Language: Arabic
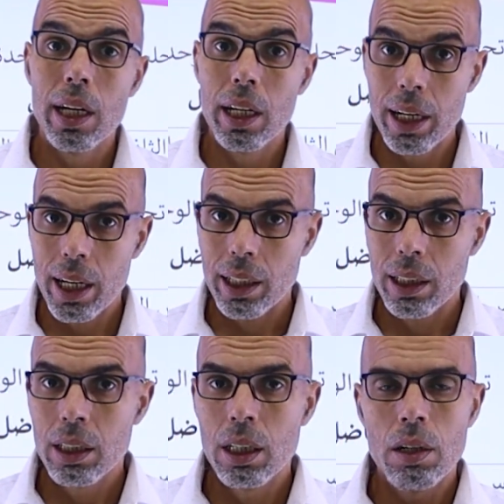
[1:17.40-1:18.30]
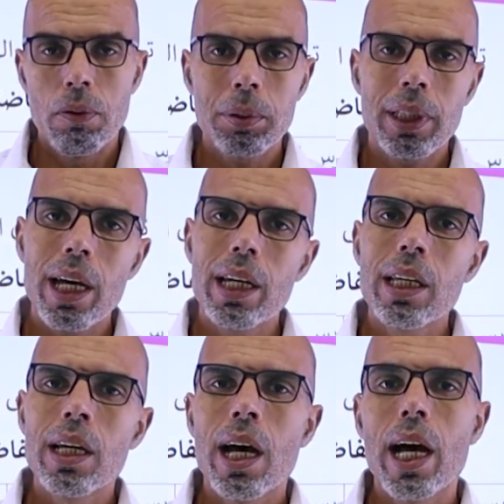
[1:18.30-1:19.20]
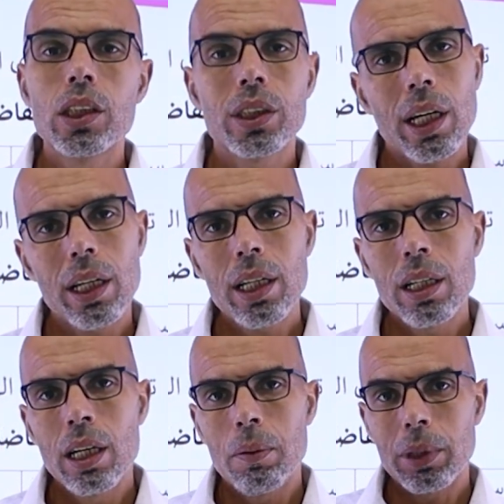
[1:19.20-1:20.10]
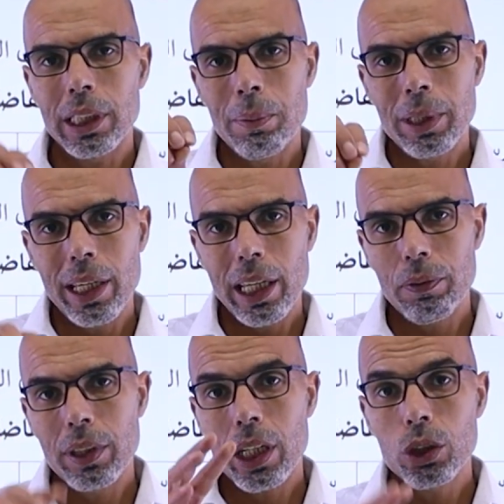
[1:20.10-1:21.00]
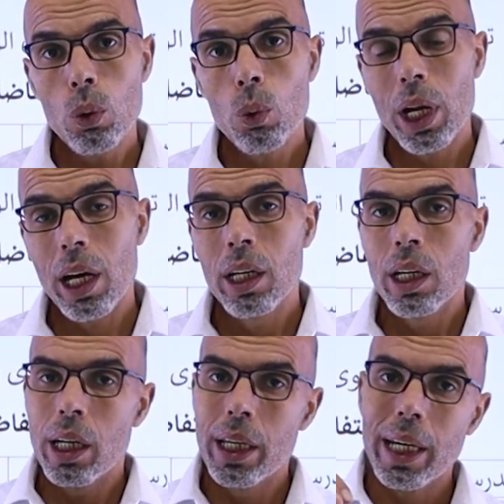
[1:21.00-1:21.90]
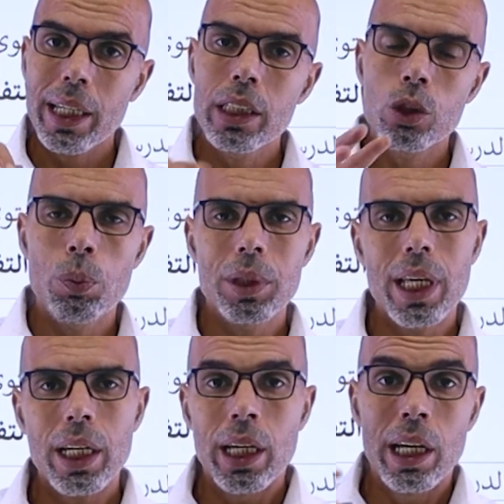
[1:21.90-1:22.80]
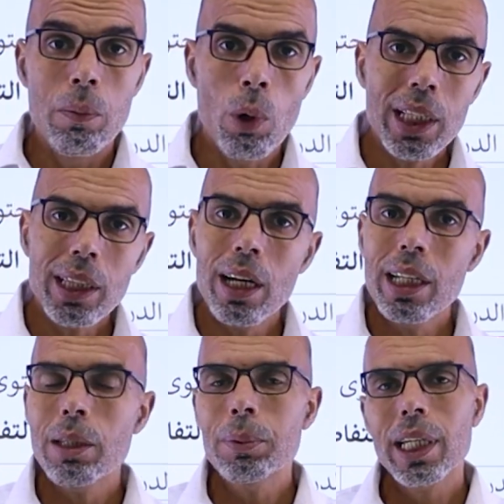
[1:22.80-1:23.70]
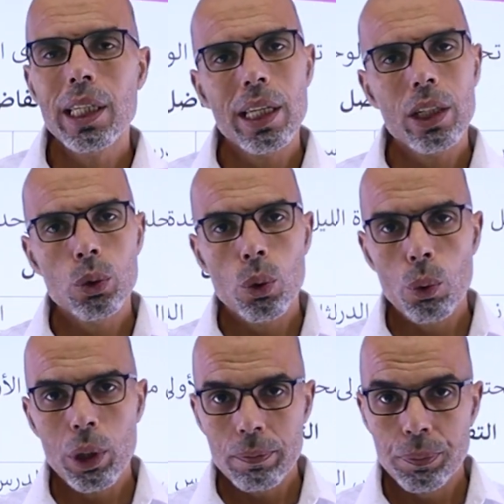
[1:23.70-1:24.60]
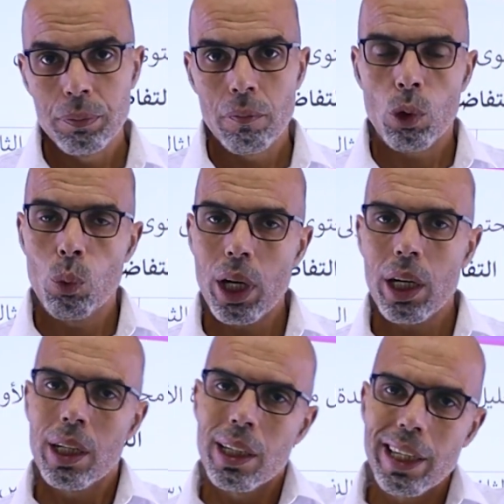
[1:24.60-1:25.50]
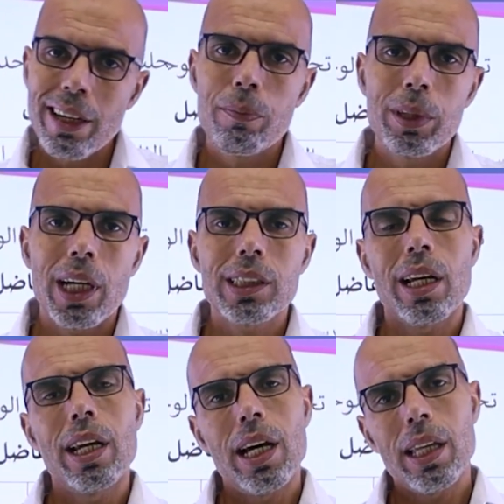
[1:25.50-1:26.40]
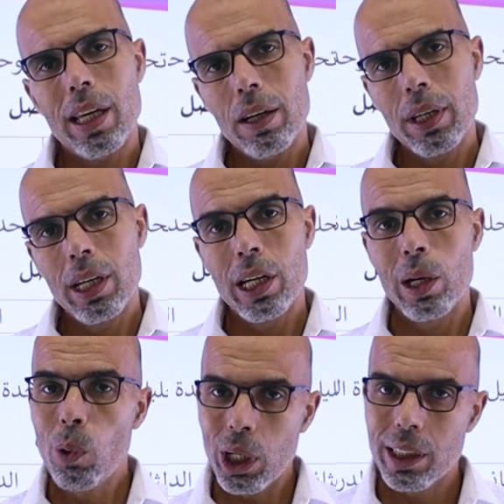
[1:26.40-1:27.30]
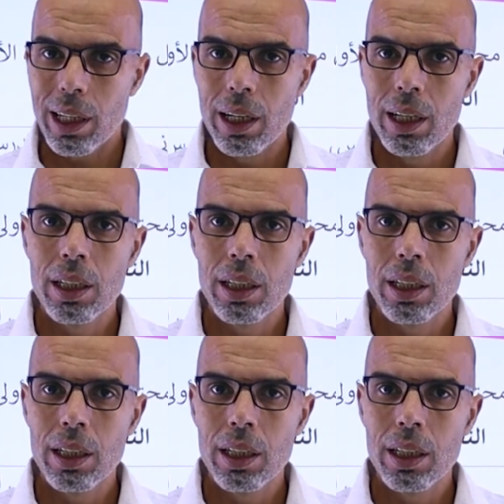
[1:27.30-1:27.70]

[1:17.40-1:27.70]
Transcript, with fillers: هناك فبالتالي هاي الشغله بتعتمد عليك في الدرجه الاولى انك انت شو بدك المعدل اللي انت بدك اياه شو هو وكيف بدي اصل لهذا المعدل